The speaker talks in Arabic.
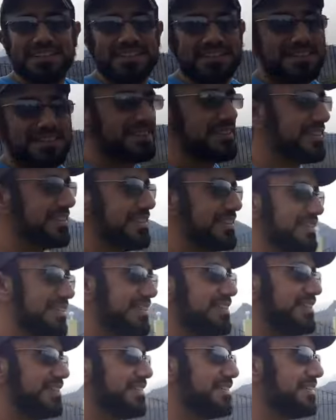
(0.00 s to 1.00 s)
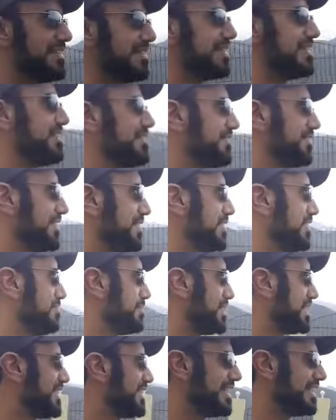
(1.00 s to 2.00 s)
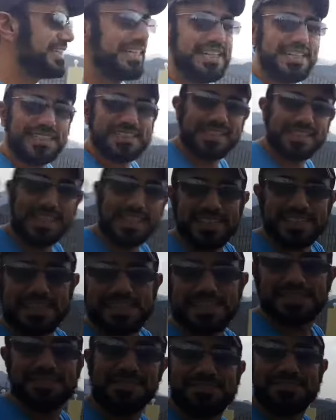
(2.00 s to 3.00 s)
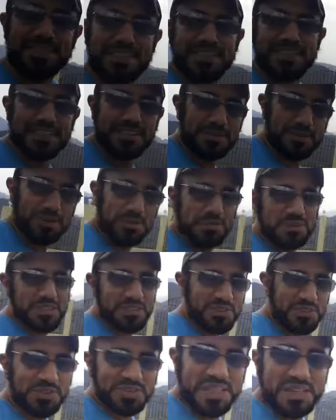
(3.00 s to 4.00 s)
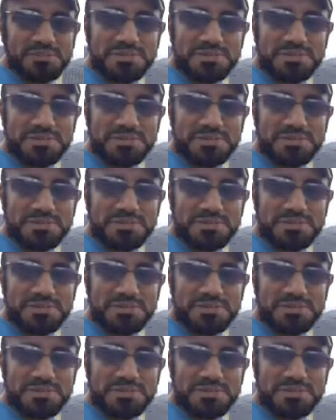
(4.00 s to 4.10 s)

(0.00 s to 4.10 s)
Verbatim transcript: آه في مدينه صغيره في ويمكن تكون